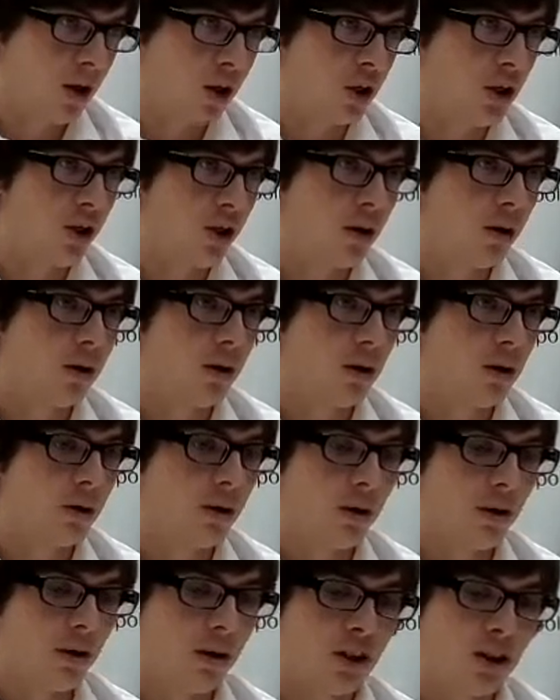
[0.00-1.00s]
И,
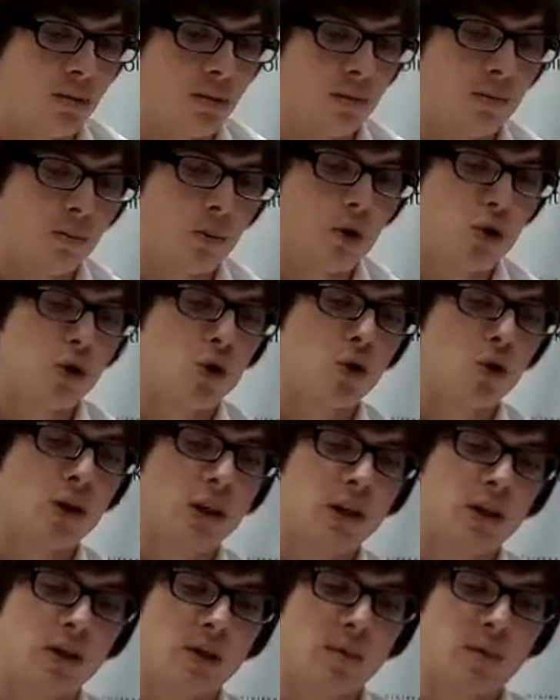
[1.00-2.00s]
может,
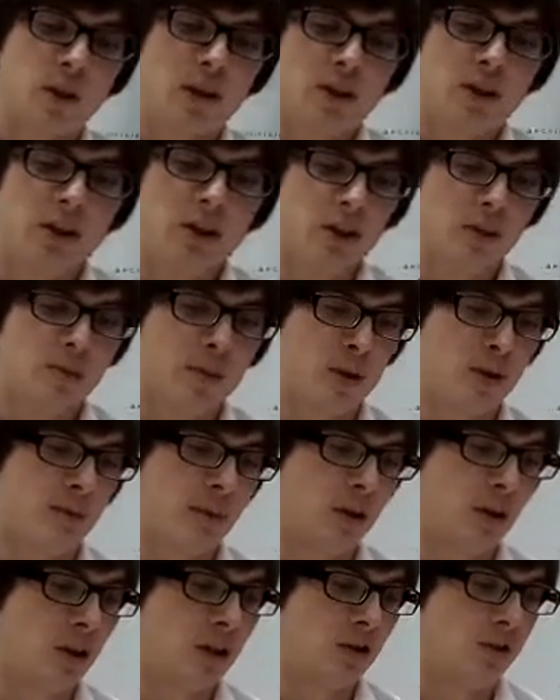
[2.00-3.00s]
журналисты поленились
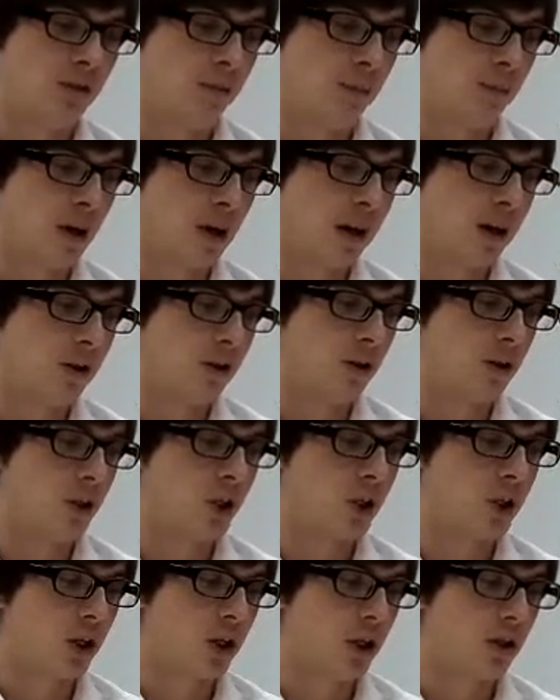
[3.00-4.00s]
посмотреть проект
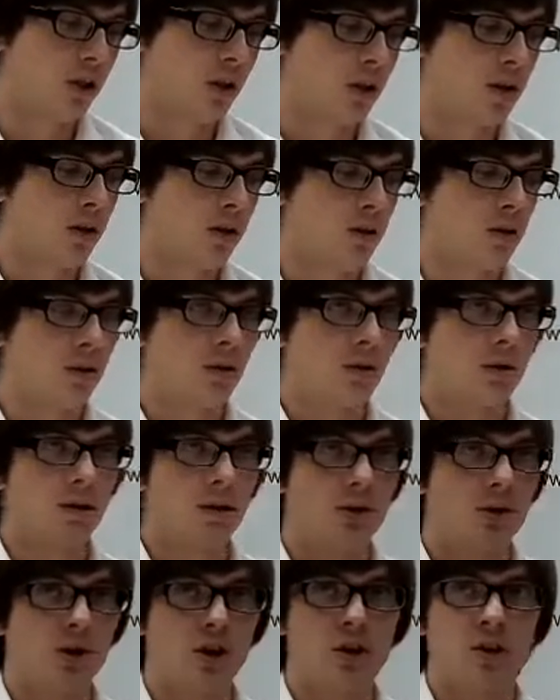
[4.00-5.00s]
решения
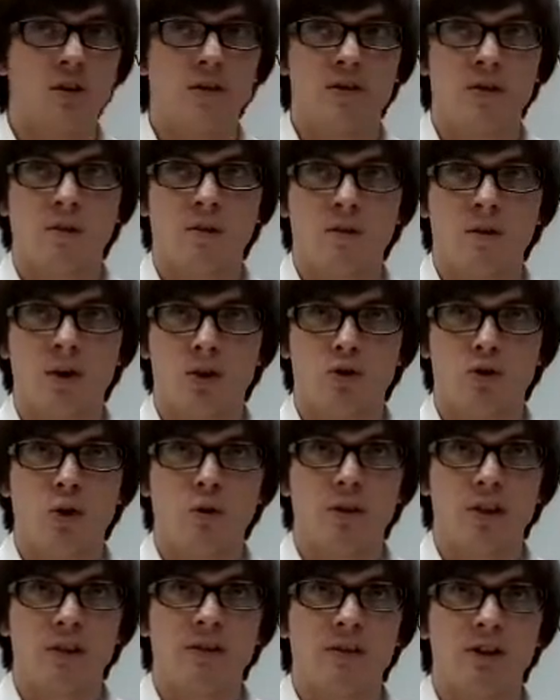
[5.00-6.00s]
Черневского
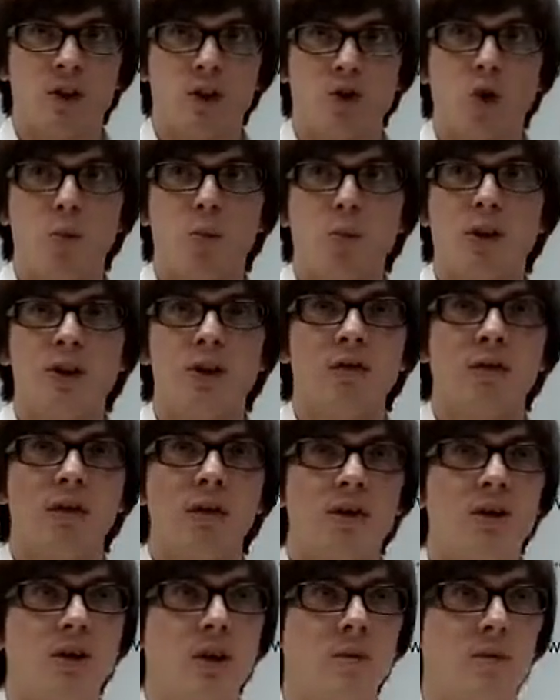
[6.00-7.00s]
городского совета, что
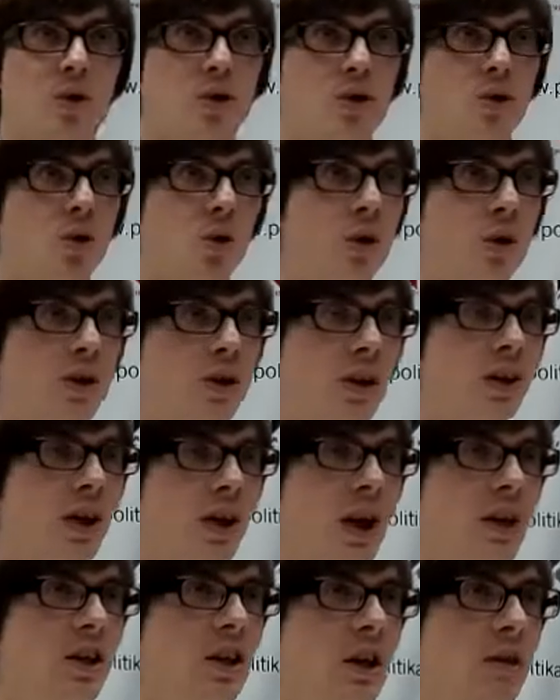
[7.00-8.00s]
планировалось там строить,
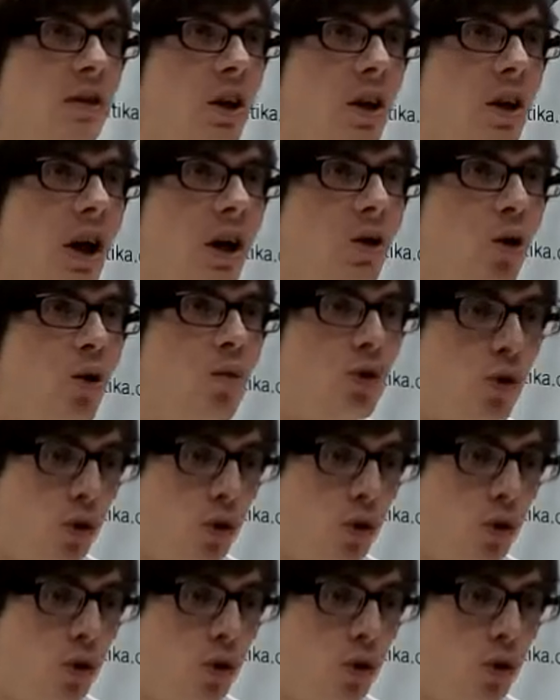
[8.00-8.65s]
когда они говорили о том,